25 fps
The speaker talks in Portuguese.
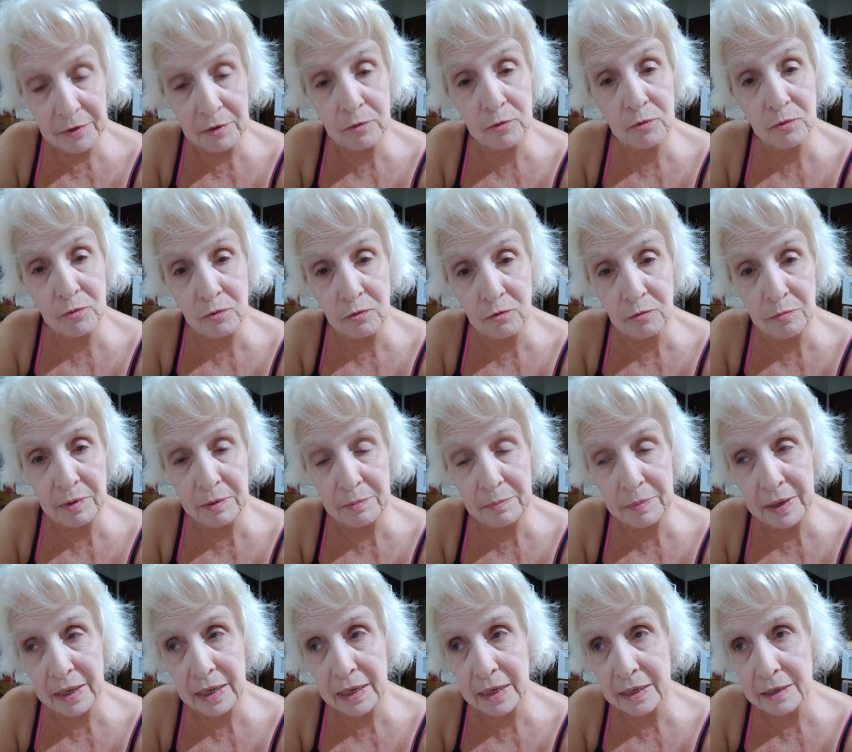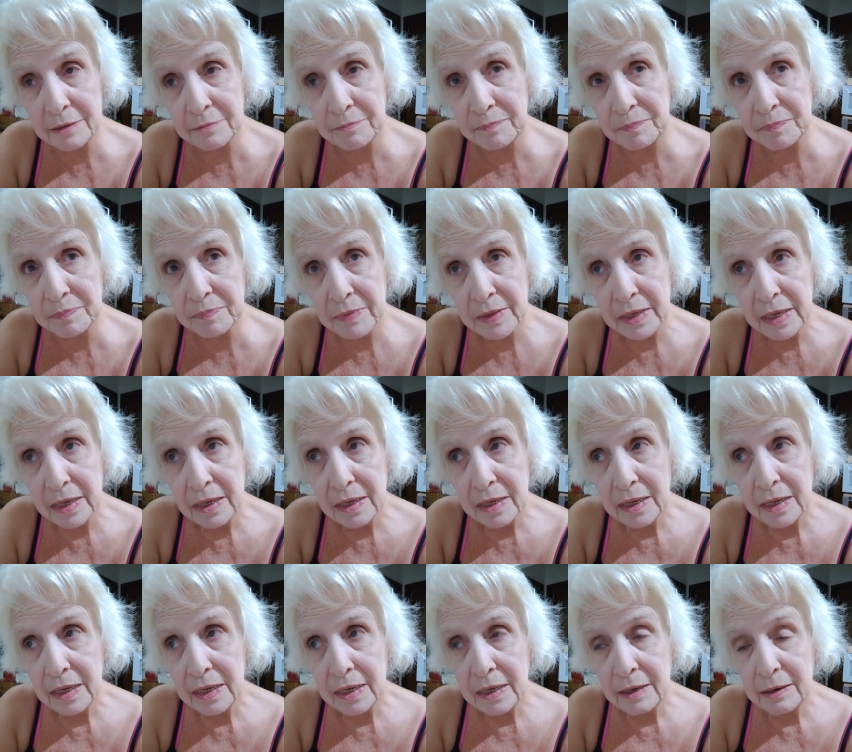YouTube para
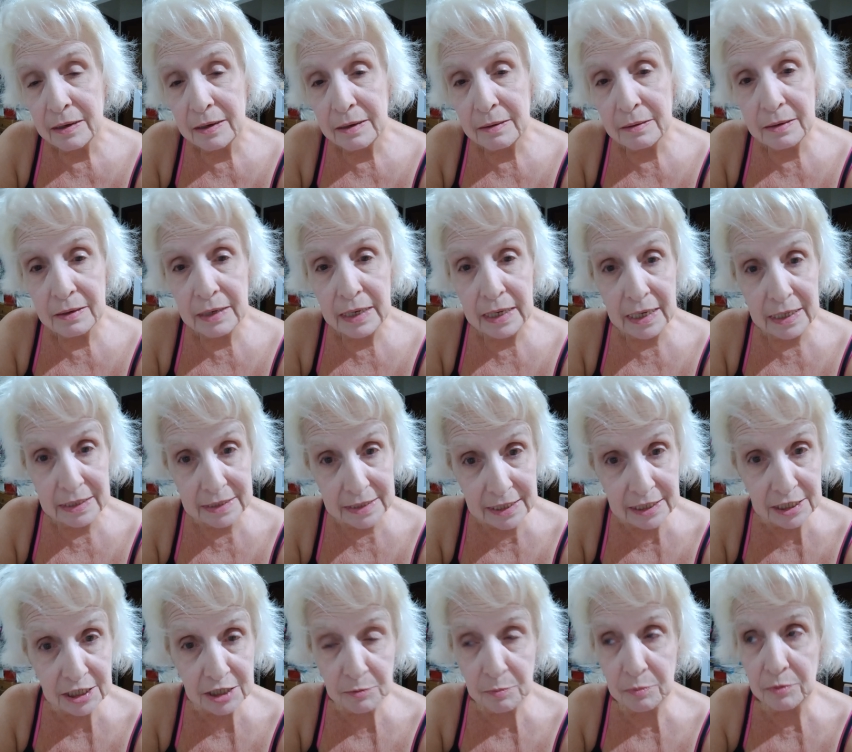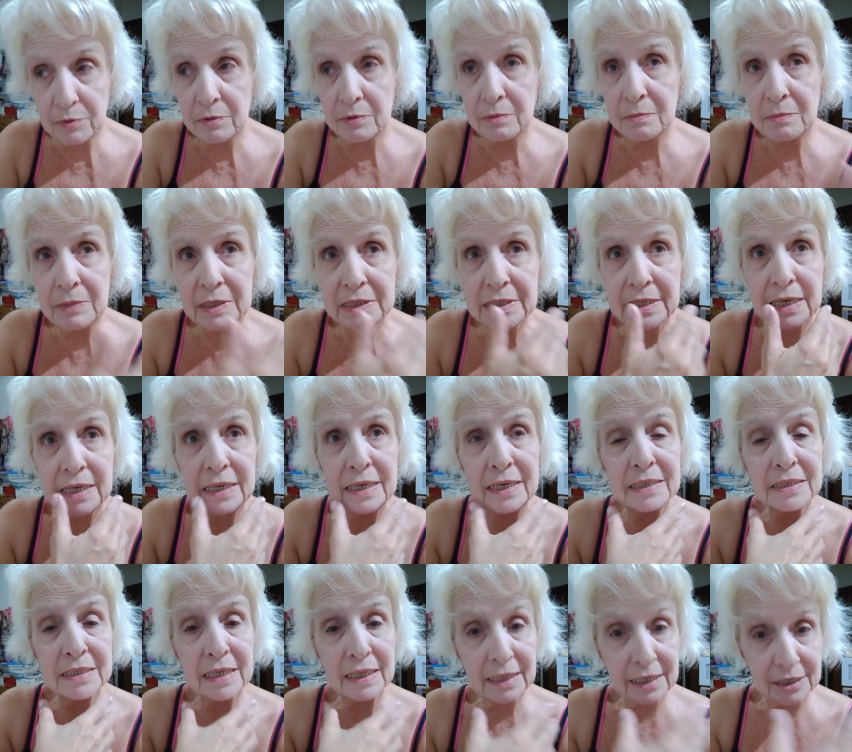assim, tipo, essa
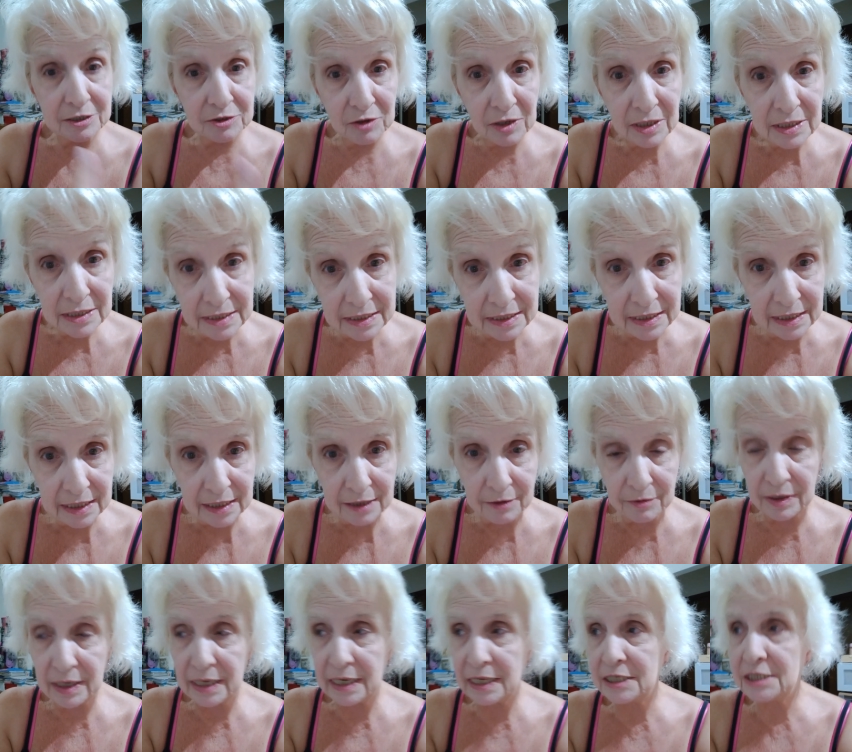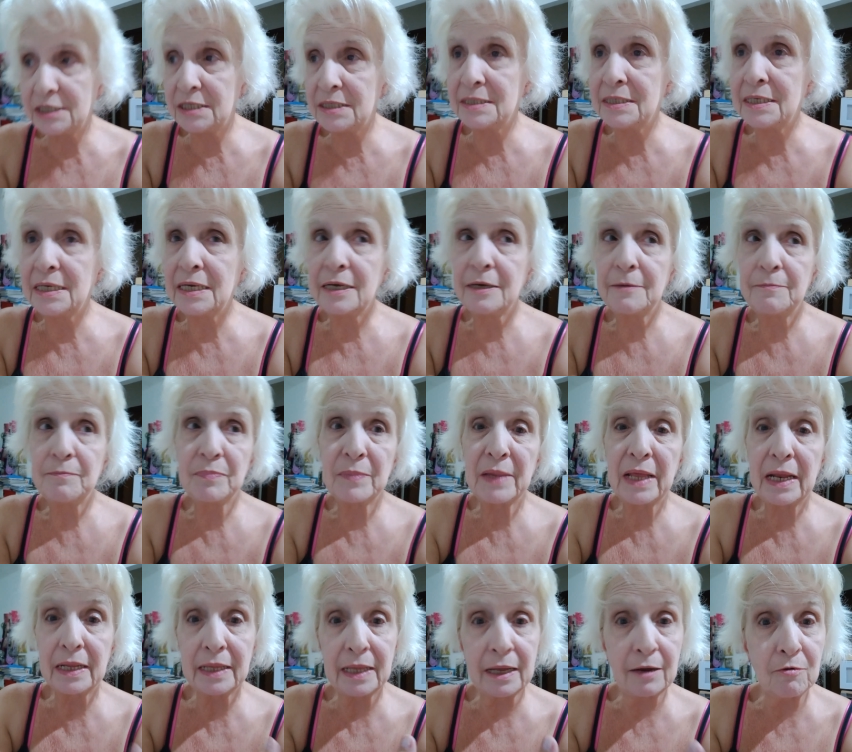criança está sozinha, eu queria dizer.
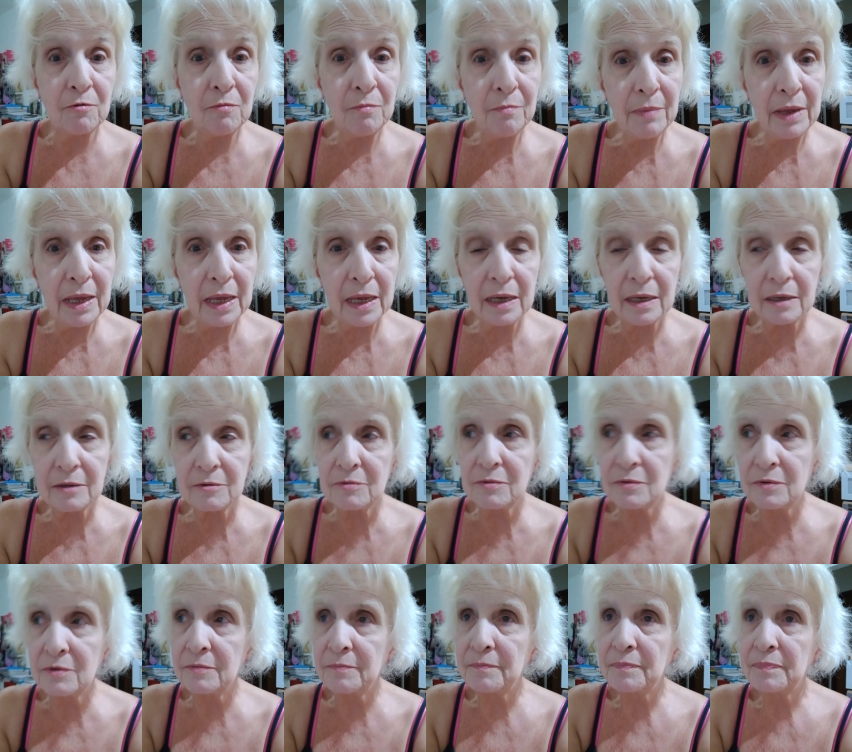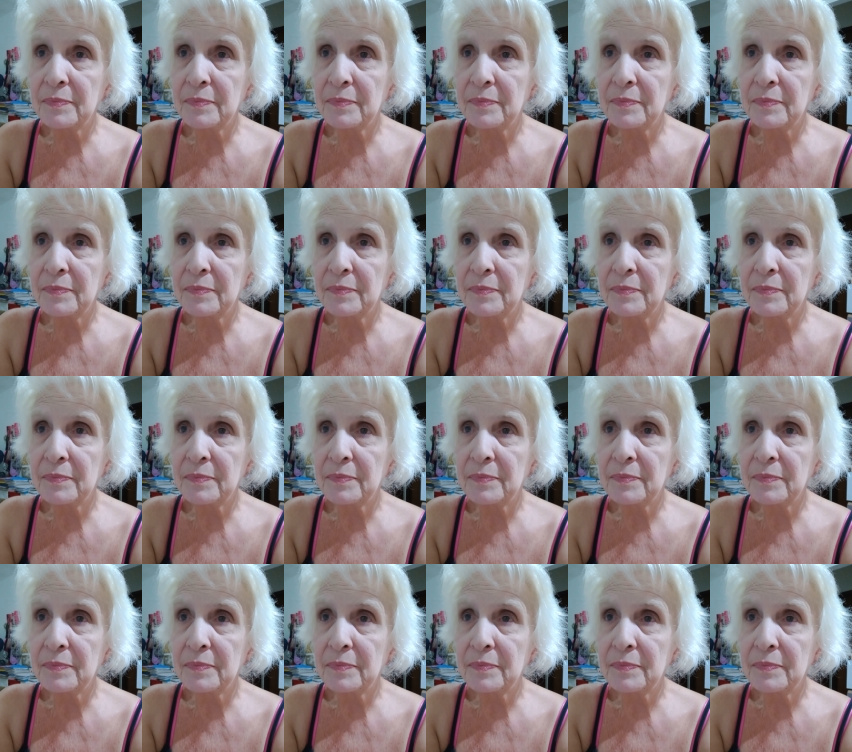Ela está com medo.